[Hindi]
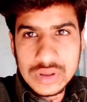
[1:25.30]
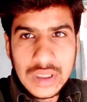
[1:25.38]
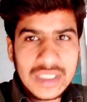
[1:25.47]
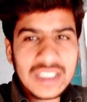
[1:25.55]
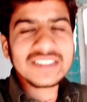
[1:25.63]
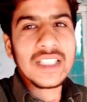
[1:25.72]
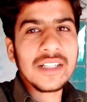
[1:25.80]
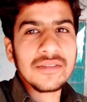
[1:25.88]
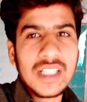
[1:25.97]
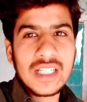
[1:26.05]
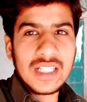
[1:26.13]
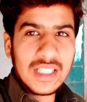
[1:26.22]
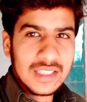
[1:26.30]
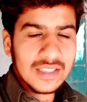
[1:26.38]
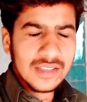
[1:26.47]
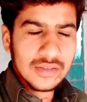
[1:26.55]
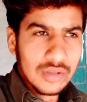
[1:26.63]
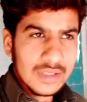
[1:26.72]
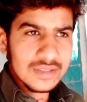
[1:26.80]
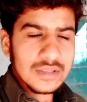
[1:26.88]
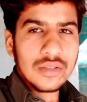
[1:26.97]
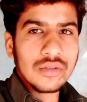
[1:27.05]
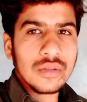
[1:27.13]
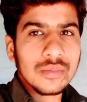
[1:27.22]
जाते हैं सेट वगैरह कराते हैं थोड़ा सा
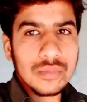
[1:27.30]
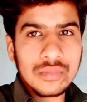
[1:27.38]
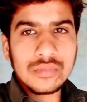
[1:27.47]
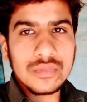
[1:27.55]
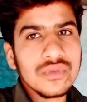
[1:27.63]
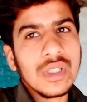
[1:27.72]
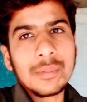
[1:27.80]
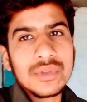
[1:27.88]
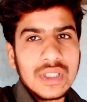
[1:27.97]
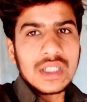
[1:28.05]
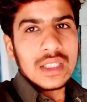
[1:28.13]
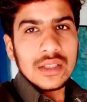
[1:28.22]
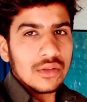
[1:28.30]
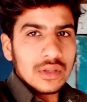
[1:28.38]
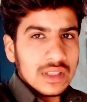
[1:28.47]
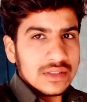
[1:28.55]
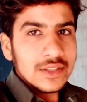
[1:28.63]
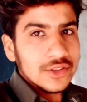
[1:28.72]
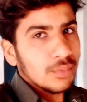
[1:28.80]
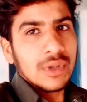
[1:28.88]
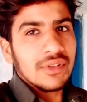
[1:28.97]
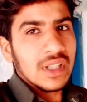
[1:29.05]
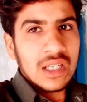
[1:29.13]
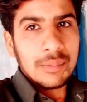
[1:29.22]
और वापस आ गए थोड़ा सा जुम्मा
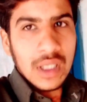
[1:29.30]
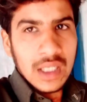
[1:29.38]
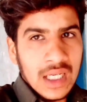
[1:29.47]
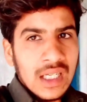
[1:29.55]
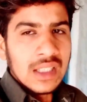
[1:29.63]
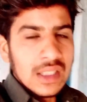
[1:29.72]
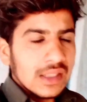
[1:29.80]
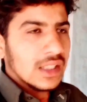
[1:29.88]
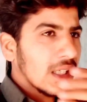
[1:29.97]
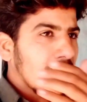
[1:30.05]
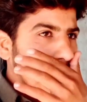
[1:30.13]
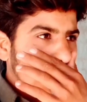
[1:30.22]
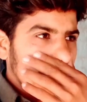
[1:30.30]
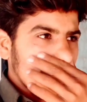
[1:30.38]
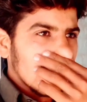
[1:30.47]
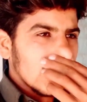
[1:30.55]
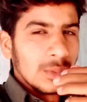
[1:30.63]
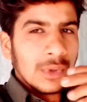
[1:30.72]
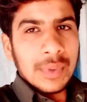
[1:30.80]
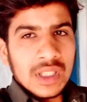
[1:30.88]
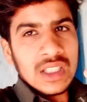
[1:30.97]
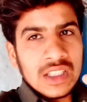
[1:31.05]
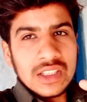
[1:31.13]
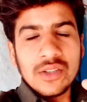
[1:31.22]
वगैरह पढ़ने ठीक है तो जुम्मा
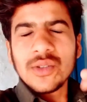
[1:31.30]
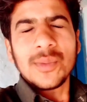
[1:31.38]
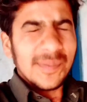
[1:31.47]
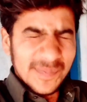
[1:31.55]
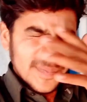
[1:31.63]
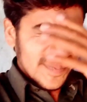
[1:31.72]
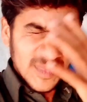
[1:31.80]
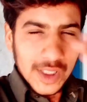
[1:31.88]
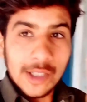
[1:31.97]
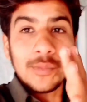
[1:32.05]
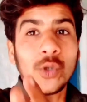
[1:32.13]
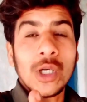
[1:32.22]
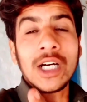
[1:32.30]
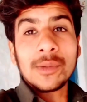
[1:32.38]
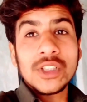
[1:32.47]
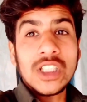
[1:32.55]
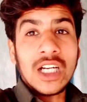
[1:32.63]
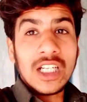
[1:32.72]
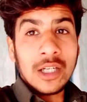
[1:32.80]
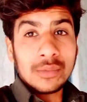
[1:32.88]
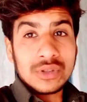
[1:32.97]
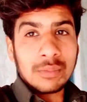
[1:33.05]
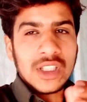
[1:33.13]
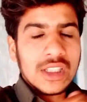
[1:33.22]
पढ़ गए ओ मतलब दुकान पर जाके
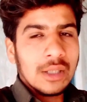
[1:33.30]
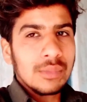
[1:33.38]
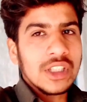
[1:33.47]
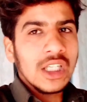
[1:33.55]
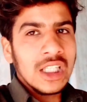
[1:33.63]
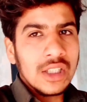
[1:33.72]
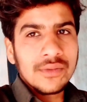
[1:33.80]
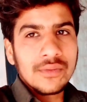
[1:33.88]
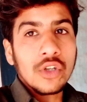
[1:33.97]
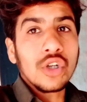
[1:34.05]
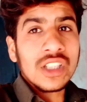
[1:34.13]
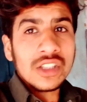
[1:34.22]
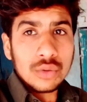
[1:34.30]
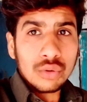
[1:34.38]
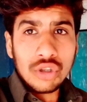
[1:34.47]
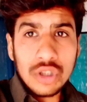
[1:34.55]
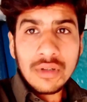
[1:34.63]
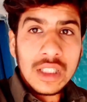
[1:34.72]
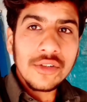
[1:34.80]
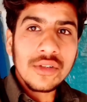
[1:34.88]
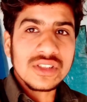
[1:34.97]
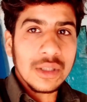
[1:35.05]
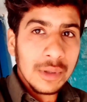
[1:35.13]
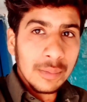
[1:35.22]
आपसे मिलते हैं अभी टेल व्लॉगिंग शुरू होने वाली है
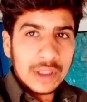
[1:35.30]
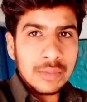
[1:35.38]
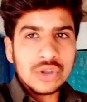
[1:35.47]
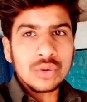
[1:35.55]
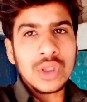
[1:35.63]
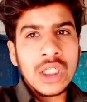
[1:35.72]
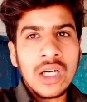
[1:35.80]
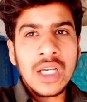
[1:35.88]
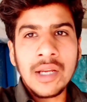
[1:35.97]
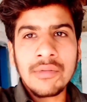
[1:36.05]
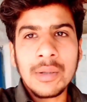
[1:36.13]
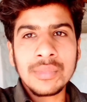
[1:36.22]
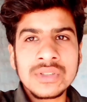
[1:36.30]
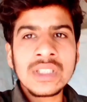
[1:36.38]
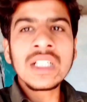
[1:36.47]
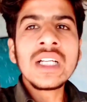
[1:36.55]
और जेबी भाई भी छुट्टी आ रहे हैं वापस